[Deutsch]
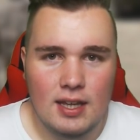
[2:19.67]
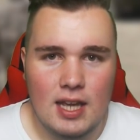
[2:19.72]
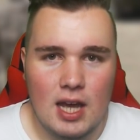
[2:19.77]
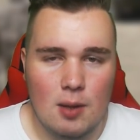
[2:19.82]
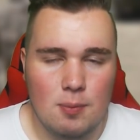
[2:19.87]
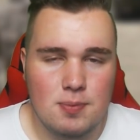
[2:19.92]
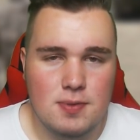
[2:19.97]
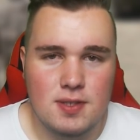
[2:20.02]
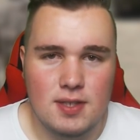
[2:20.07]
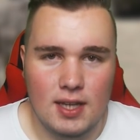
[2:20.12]

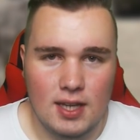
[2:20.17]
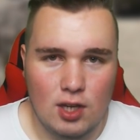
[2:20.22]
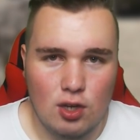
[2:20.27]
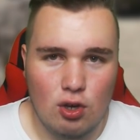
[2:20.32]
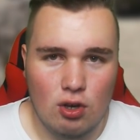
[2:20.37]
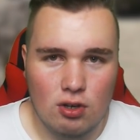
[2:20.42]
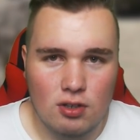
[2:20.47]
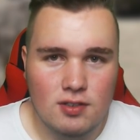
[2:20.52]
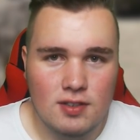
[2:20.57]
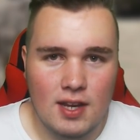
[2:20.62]
gab es den
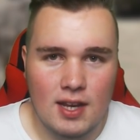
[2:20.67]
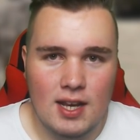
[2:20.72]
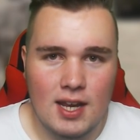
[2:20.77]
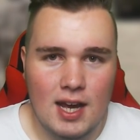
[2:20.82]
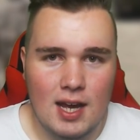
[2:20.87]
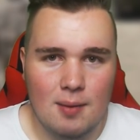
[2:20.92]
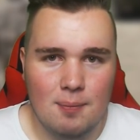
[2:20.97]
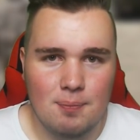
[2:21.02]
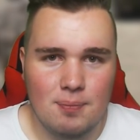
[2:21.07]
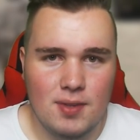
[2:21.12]

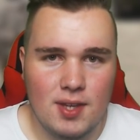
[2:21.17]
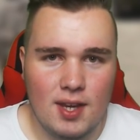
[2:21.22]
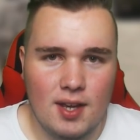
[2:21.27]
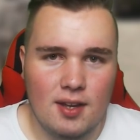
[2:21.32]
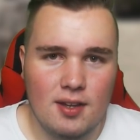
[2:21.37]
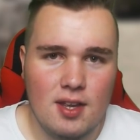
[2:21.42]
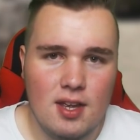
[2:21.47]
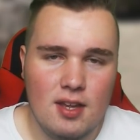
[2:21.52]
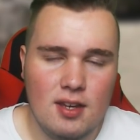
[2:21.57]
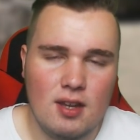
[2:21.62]
Cocktailabend,
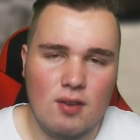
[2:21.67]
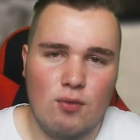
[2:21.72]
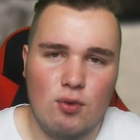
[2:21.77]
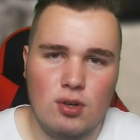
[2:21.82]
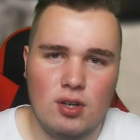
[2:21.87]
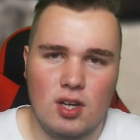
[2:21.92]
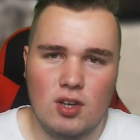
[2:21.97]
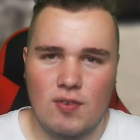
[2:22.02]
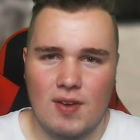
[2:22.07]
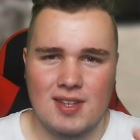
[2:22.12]
ja. Dann
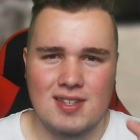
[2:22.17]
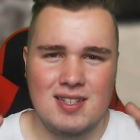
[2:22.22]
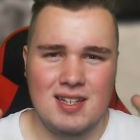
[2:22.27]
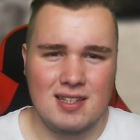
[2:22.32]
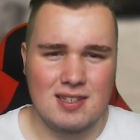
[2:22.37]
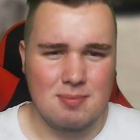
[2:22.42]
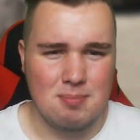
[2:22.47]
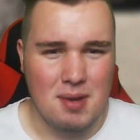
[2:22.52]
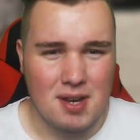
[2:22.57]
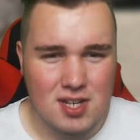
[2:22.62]
wurde quasi
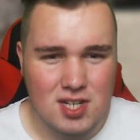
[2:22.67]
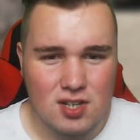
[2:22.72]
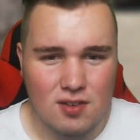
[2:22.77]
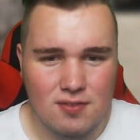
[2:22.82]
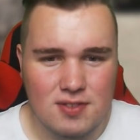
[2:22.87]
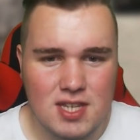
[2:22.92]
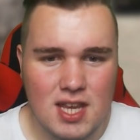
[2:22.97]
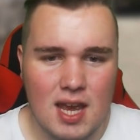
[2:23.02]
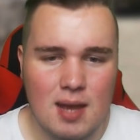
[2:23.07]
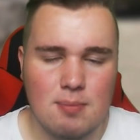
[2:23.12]
das
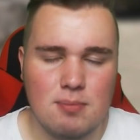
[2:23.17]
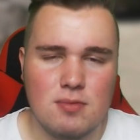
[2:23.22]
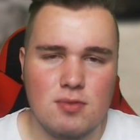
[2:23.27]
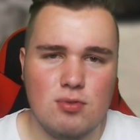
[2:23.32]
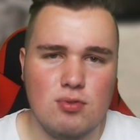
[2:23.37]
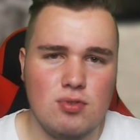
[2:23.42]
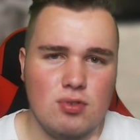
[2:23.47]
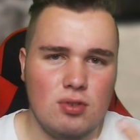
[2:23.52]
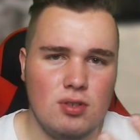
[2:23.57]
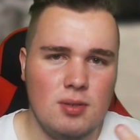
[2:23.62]
Mannschaftsheim
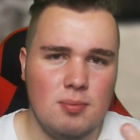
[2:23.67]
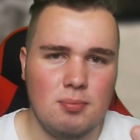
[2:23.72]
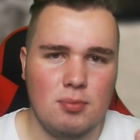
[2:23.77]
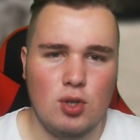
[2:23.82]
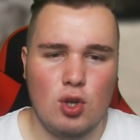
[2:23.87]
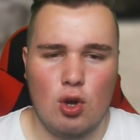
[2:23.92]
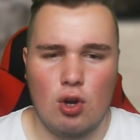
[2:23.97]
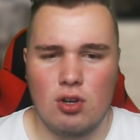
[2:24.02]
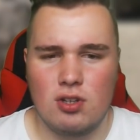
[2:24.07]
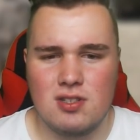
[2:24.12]
zu so einem
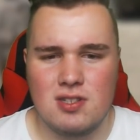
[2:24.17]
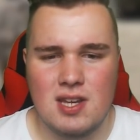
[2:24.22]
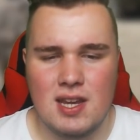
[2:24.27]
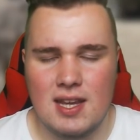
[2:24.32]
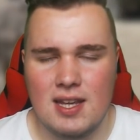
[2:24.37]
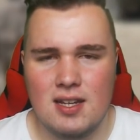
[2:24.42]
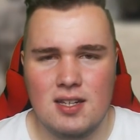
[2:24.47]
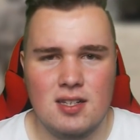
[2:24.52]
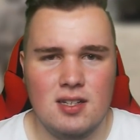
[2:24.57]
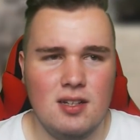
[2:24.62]

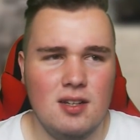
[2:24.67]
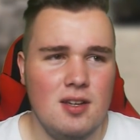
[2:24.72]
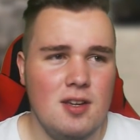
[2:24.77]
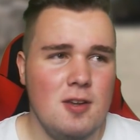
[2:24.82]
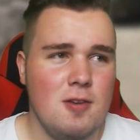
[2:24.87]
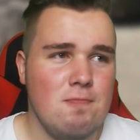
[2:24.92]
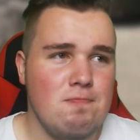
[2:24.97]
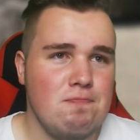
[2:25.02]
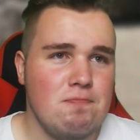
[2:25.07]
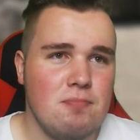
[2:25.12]
Cocktail,
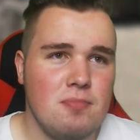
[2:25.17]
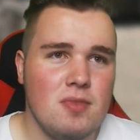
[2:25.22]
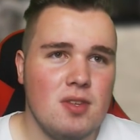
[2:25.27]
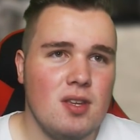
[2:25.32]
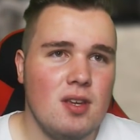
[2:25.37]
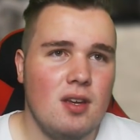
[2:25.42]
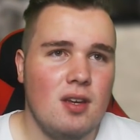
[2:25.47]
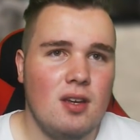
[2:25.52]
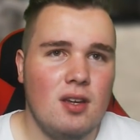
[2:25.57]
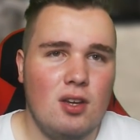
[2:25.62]

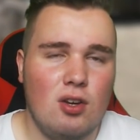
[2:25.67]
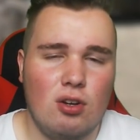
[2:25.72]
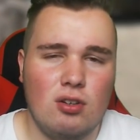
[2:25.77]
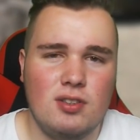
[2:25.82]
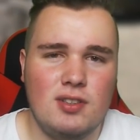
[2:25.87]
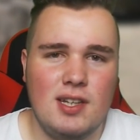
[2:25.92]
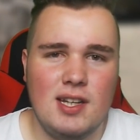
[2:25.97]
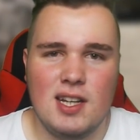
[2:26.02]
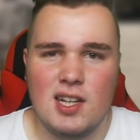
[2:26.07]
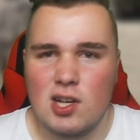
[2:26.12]

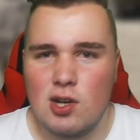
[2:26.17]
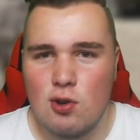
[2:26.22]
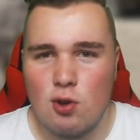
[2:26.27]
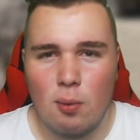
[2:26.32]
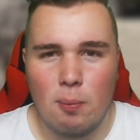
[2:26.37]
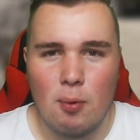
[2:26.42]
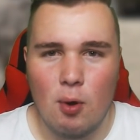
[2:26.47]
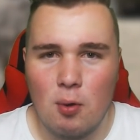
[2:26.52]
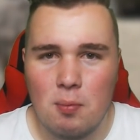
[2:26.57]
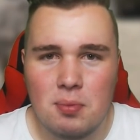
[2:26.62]

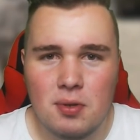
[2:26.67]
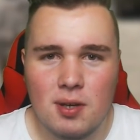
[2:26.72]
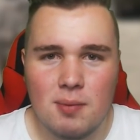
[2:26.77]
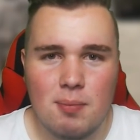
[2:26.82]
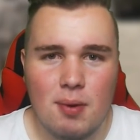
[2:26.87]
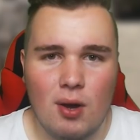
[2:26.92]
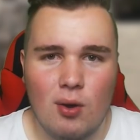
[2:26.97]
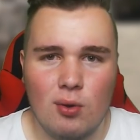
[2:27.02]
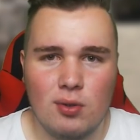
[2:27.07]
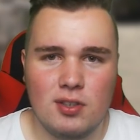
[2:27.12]
Cocktailclub
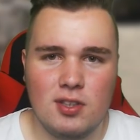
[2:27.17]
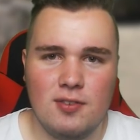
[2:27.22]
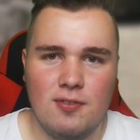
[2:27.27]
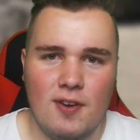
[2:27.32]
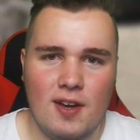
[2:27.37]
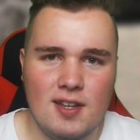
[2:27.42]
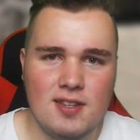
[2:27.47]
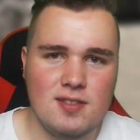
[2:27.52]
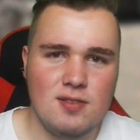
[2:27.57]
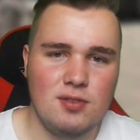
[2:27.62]
umgebaut
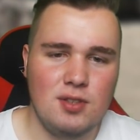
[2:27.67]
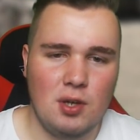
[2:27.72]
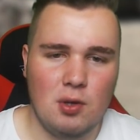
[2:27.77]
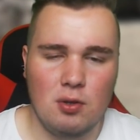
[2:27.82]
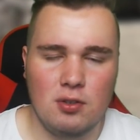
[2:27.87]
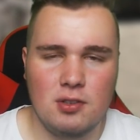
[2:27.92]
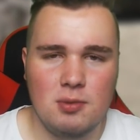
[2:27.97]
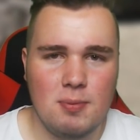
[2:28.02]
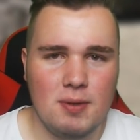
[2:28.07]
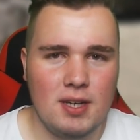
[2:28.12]
quasi und da
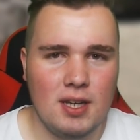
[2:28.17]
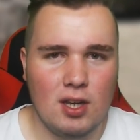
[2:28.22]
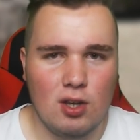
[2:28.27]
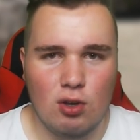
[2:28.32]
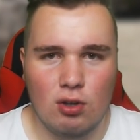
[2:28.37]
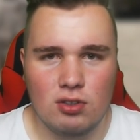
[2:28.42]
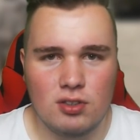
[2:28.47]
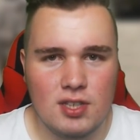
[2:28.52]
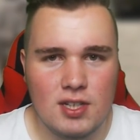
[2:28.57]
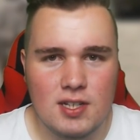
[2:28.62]
konnte man dann
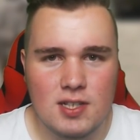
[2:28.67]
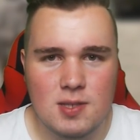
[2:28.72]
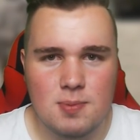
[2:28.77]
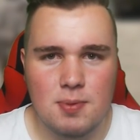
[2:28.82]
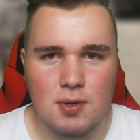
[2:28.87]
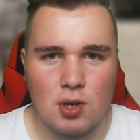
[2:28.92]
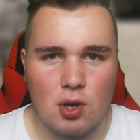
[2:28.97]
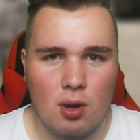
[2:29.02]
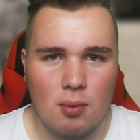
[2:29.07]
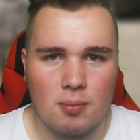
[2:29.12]
Cocktails
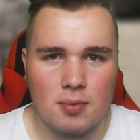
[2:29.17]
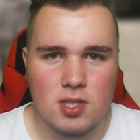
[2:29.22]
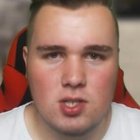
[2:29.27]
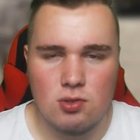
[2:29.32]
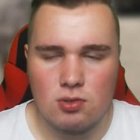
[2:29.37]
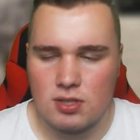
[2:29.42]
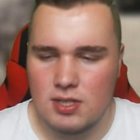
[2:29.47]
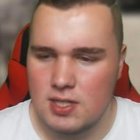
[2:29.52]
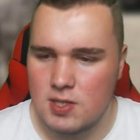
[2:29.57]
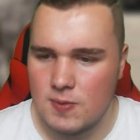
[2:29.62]
bekommen und
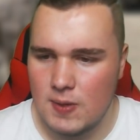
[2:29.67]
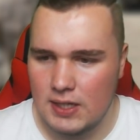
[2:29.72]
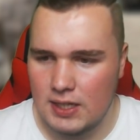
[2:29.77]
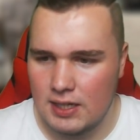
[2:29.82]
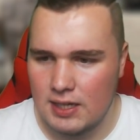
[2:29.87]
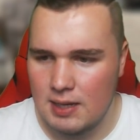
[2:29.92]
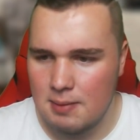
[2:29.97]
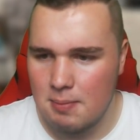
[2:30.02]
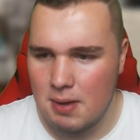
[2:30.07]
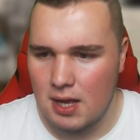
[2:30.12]
so und das war
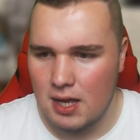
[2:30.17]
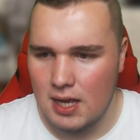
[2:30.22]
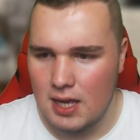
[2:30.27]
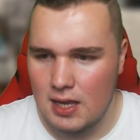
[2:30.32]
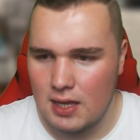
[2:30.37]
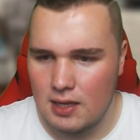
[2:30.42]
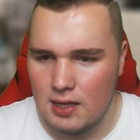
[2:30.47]
dann immer,